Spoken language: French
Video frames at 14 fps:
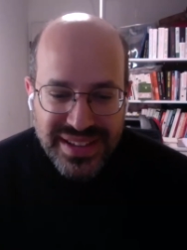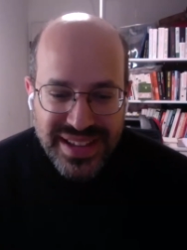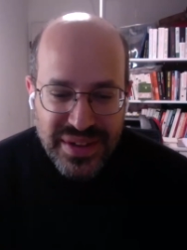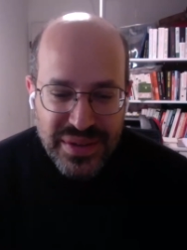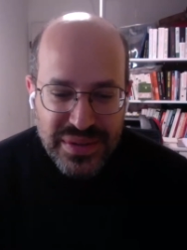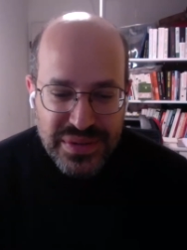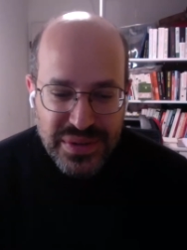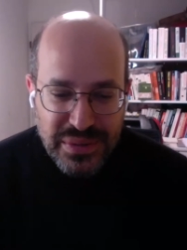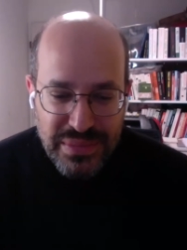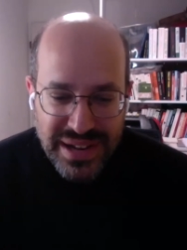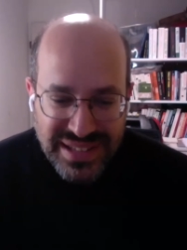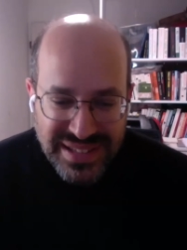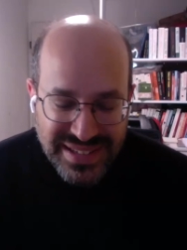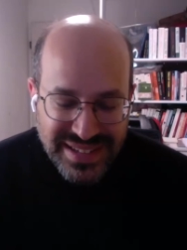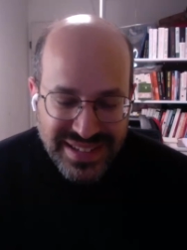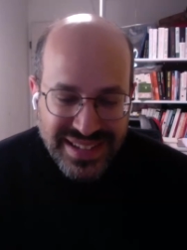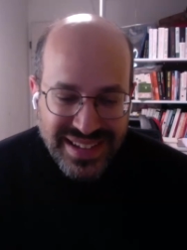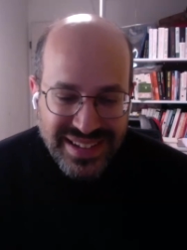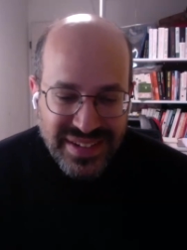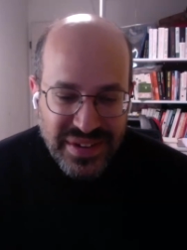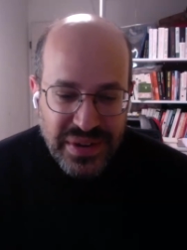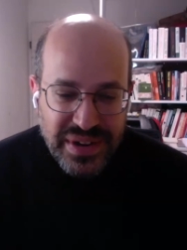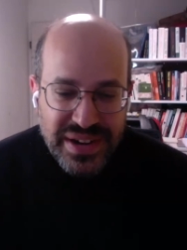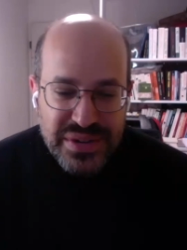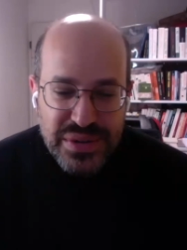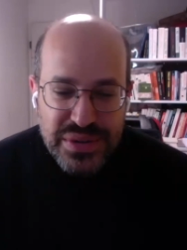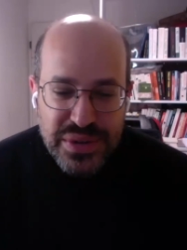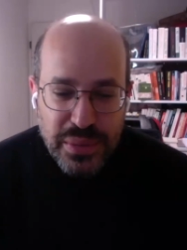d'ailleurs, sur Malte.
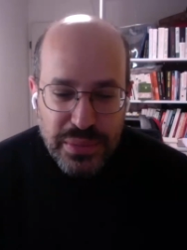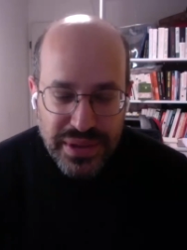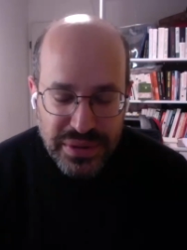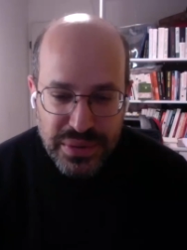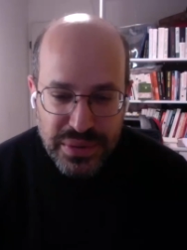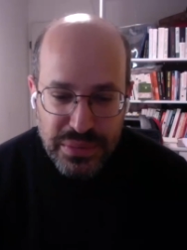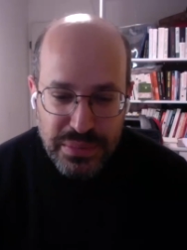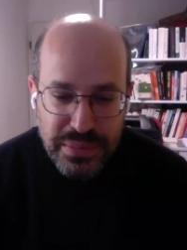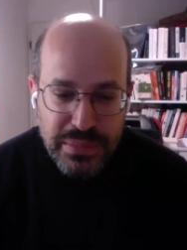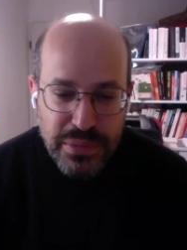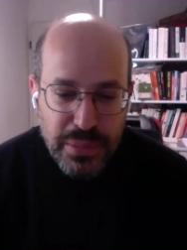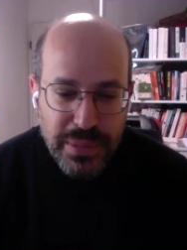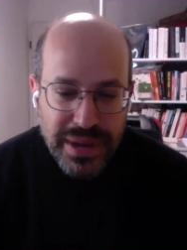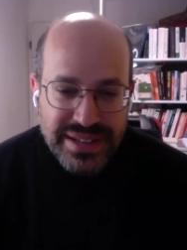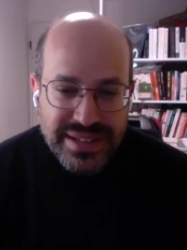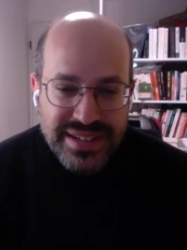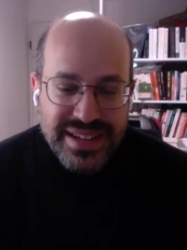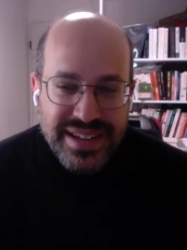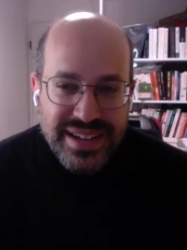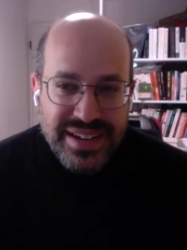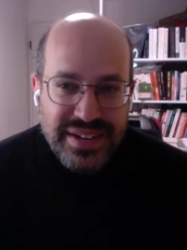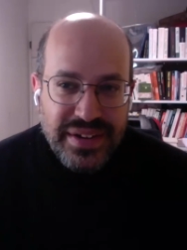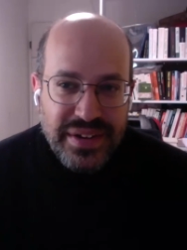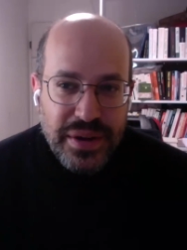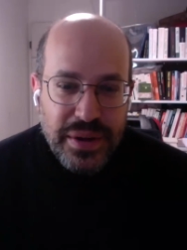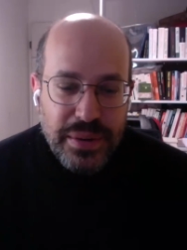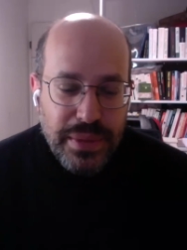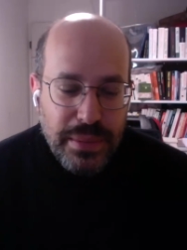là, je sors bientôt une Bible Malte.
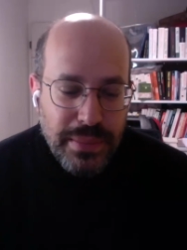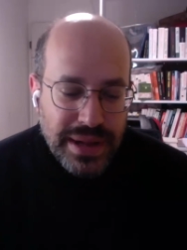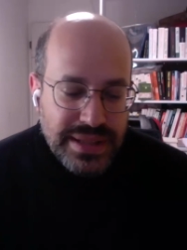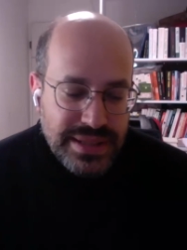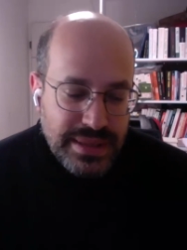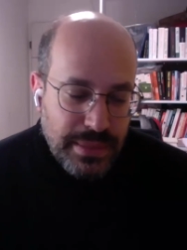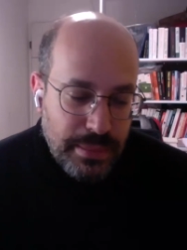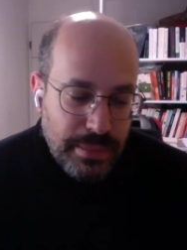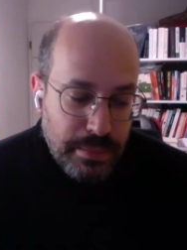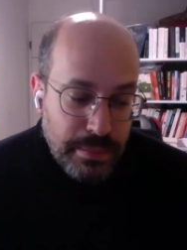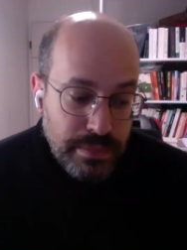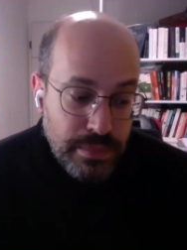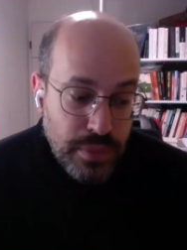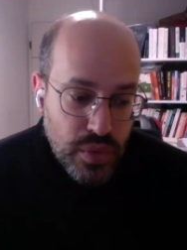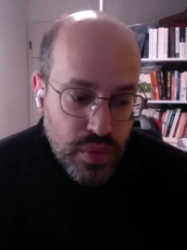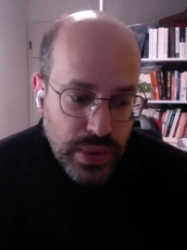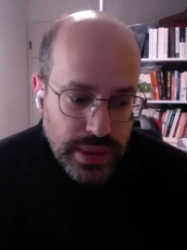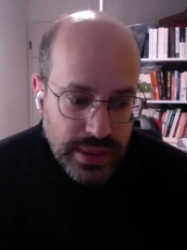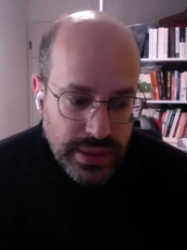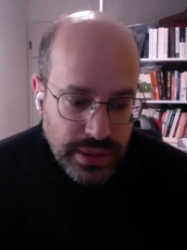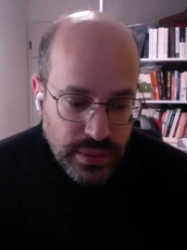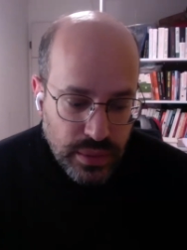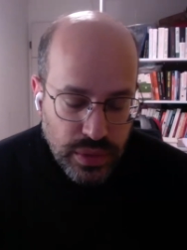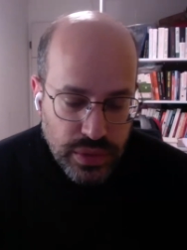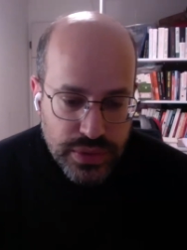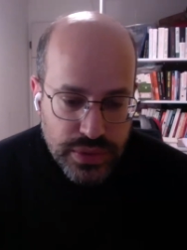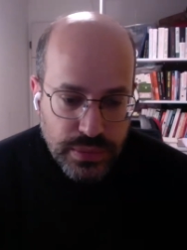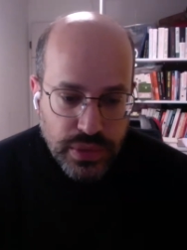mais Malte, ça m'a beaucoup aidé au
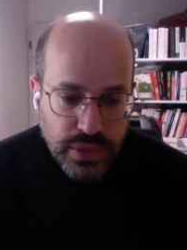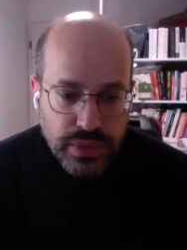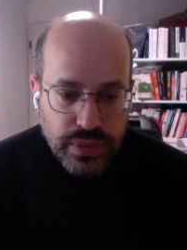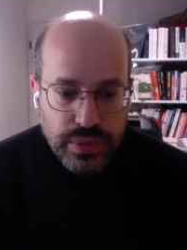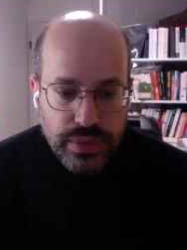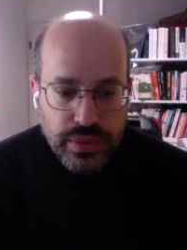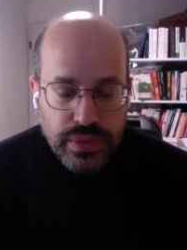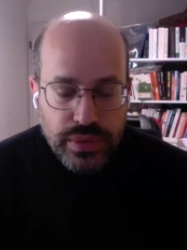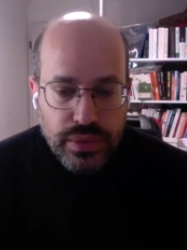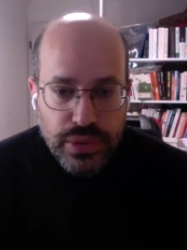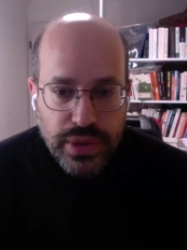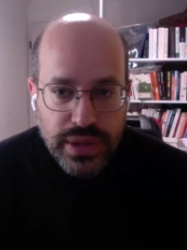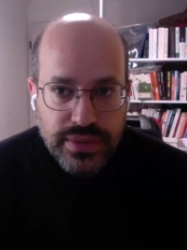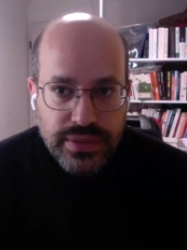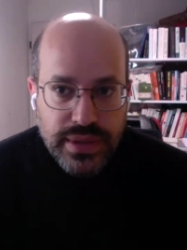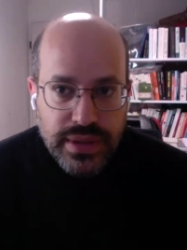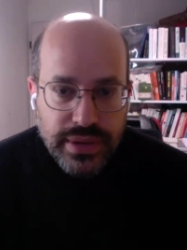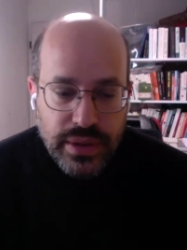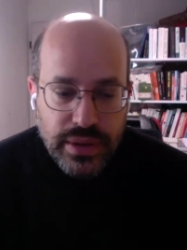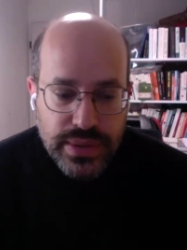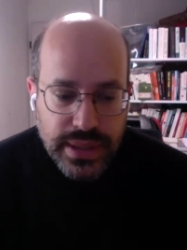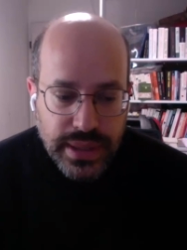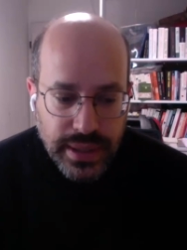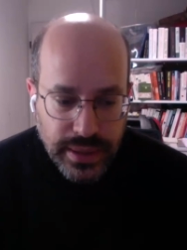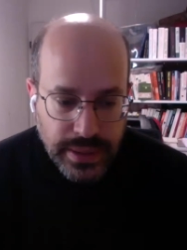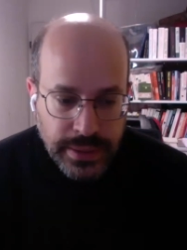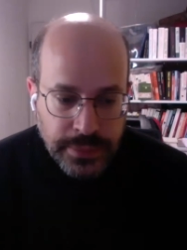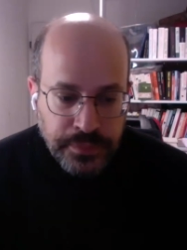lancement de, de mon activité de freelancing.
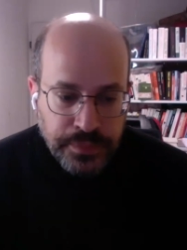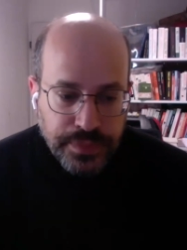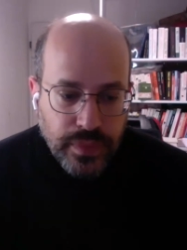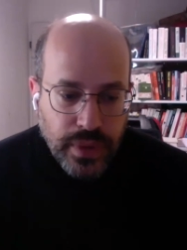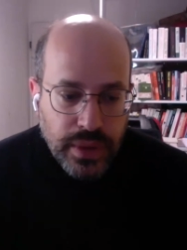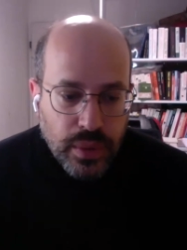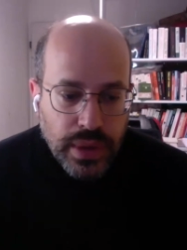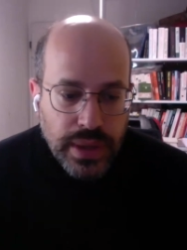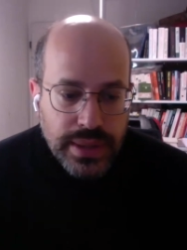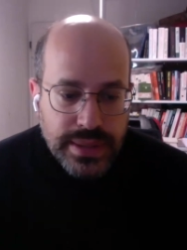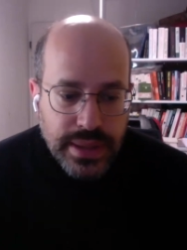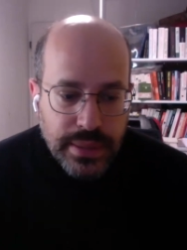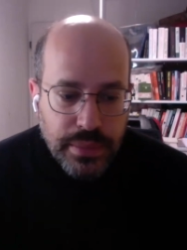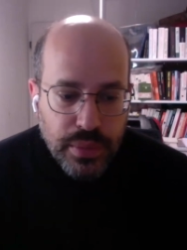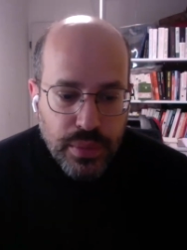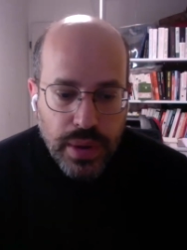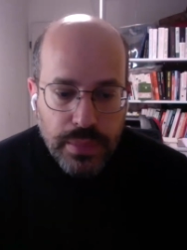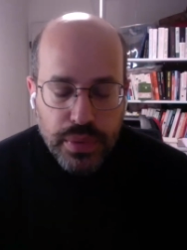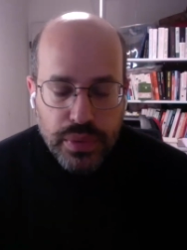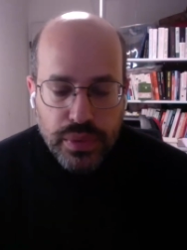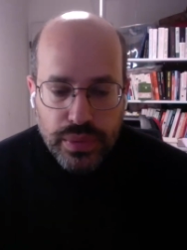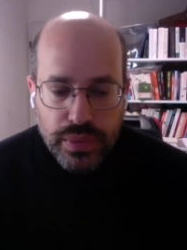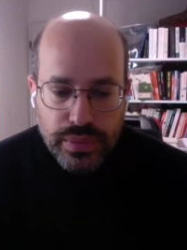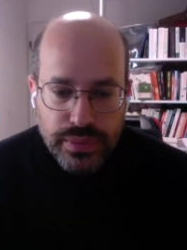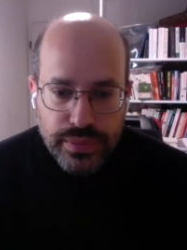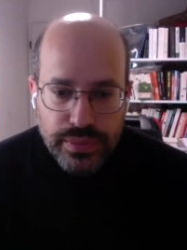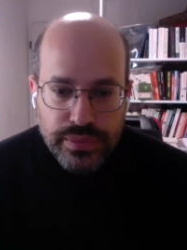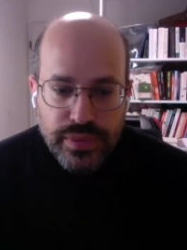Et donc là, c'était pour moi un peu
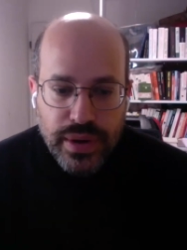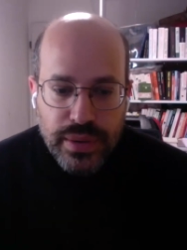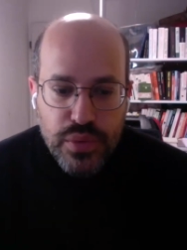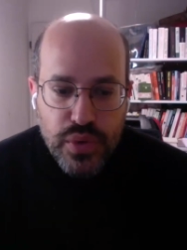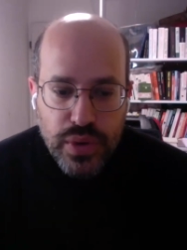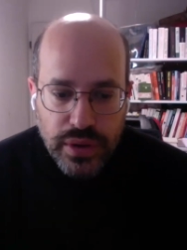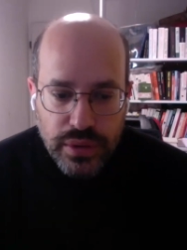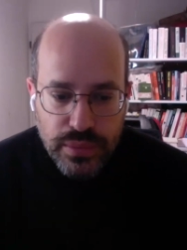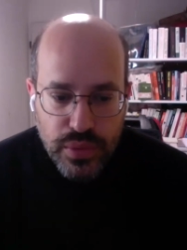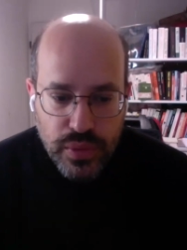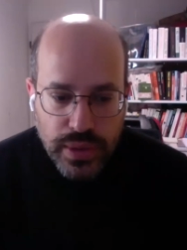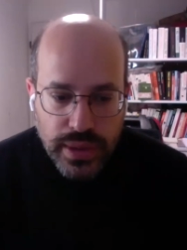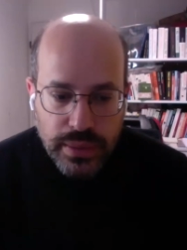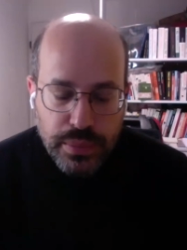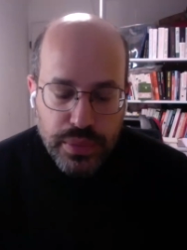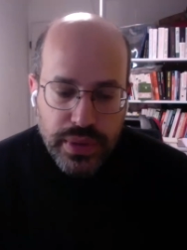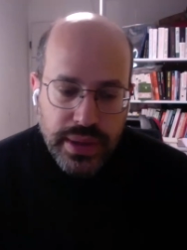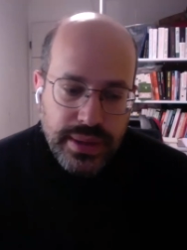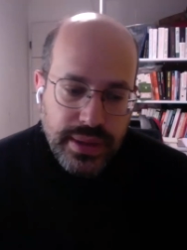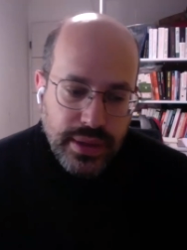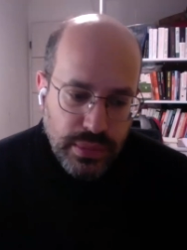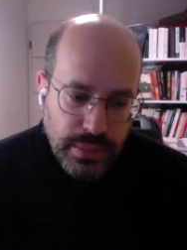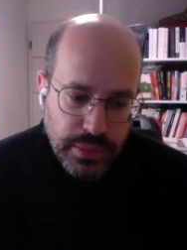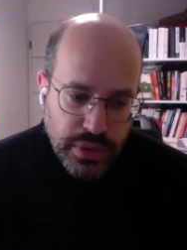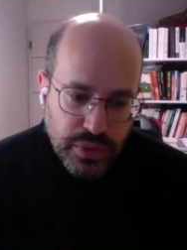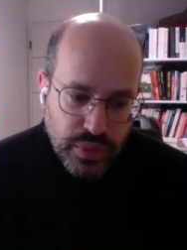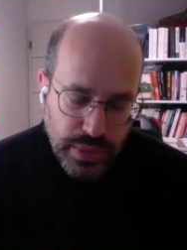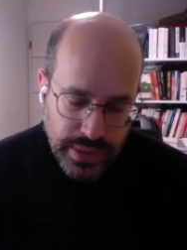de voilà, boucler une boucle et puis aider en même
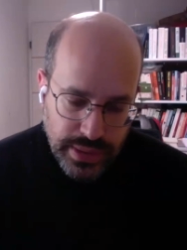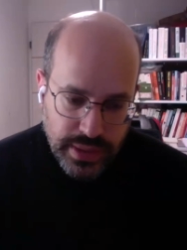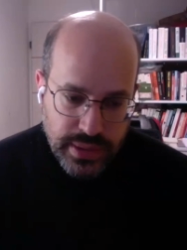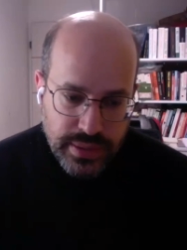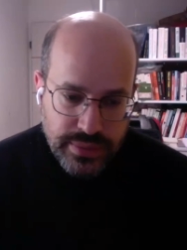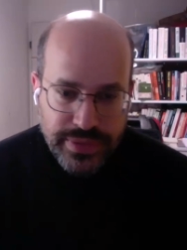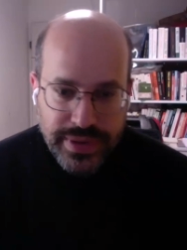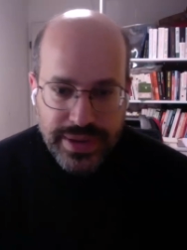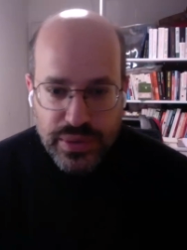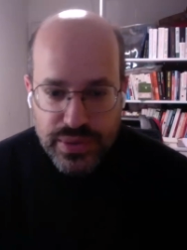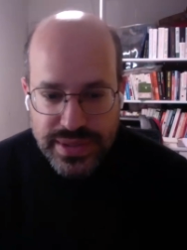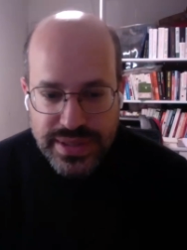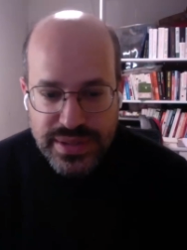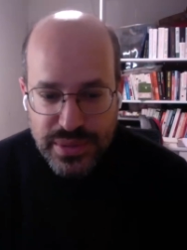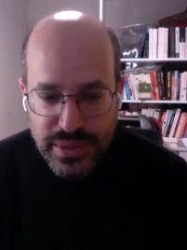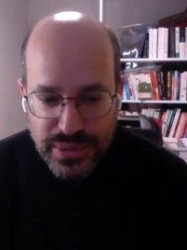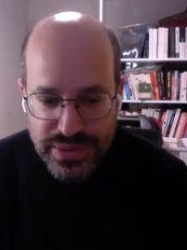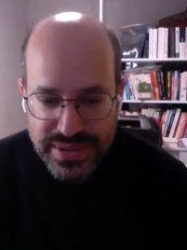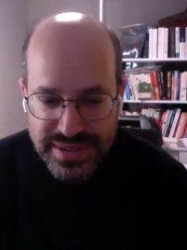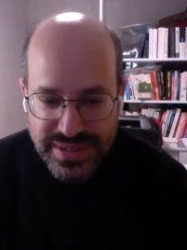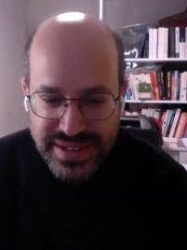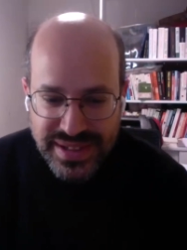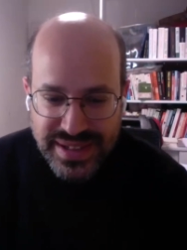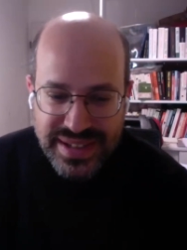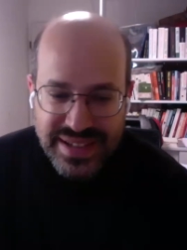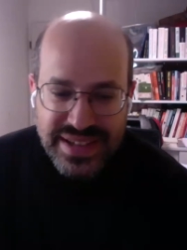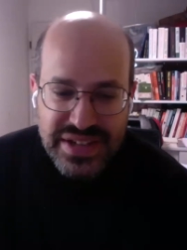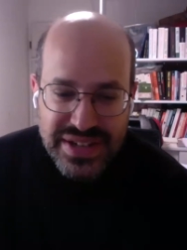temps tous les freelance qui se lance,
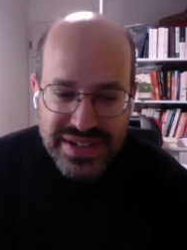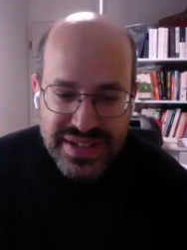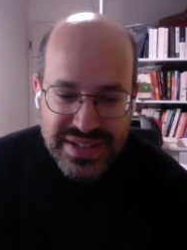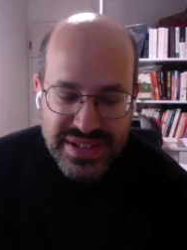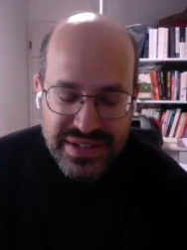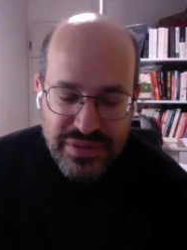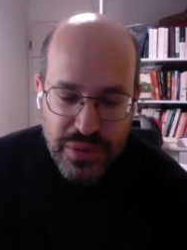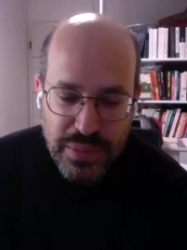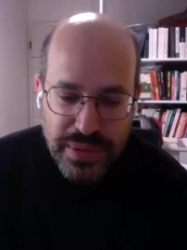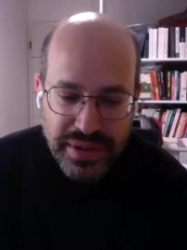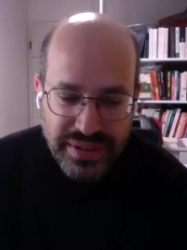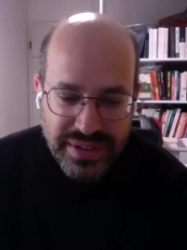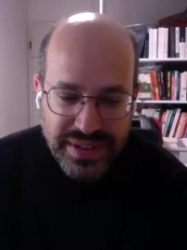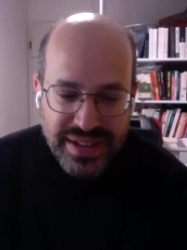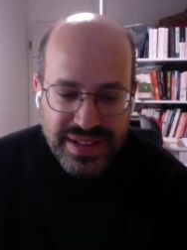qui cherche à se développer.